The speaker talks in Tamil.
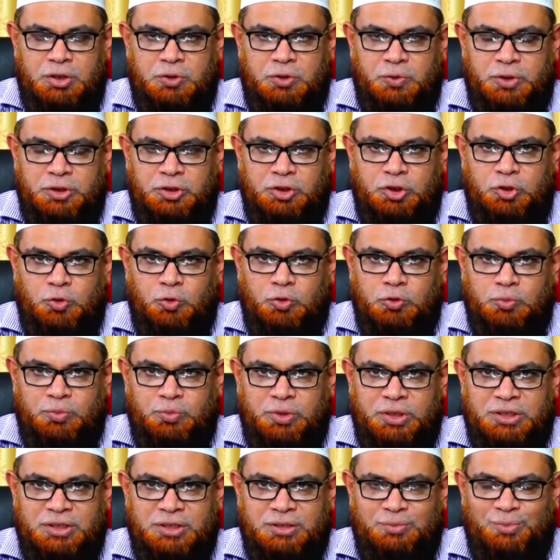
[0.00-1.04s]
இருபத்தி
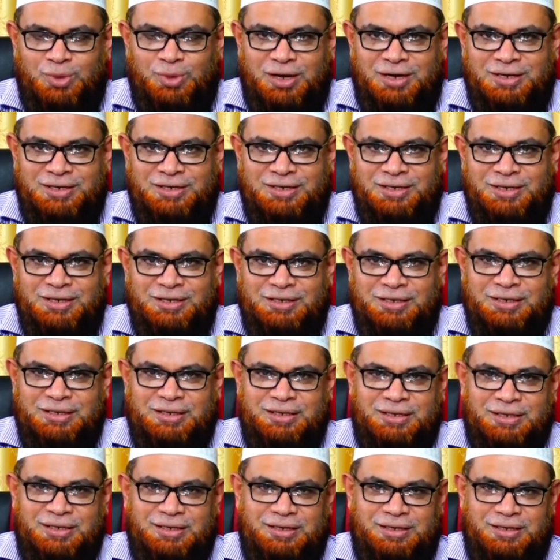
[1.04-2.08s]
ஒன்பது மாடுகள்
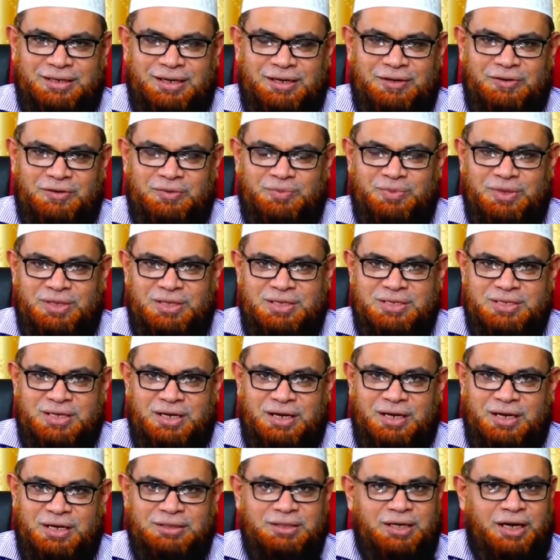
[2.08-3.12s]
இருக்கிறது என்றால் அவர் மீது
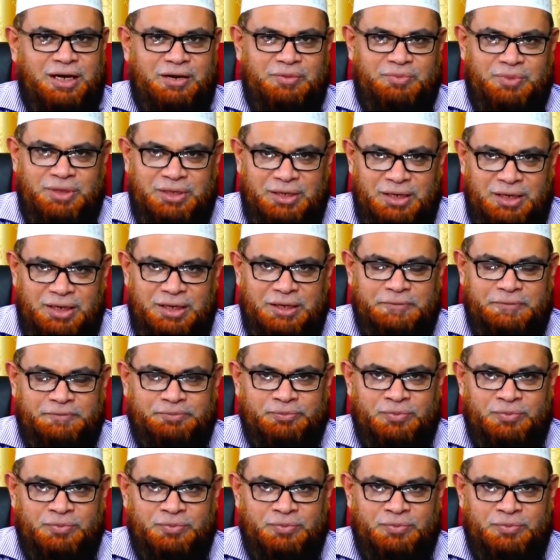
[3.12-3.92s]
ஜக்காத் கடமை இல்லை